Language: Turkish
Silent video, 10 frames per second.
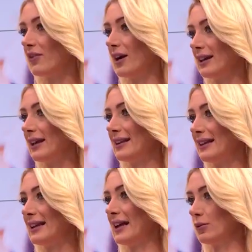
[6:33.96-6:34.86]
fark
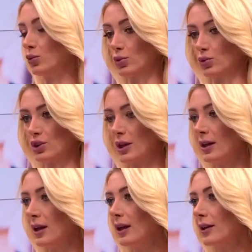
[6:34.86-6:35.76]
ettik yani durunca.
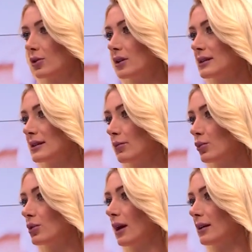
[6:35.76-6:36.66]
Dolayısıyla
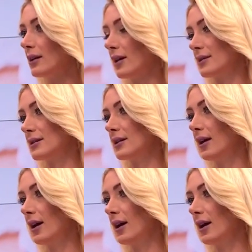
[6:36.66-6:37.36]
bunlardan artık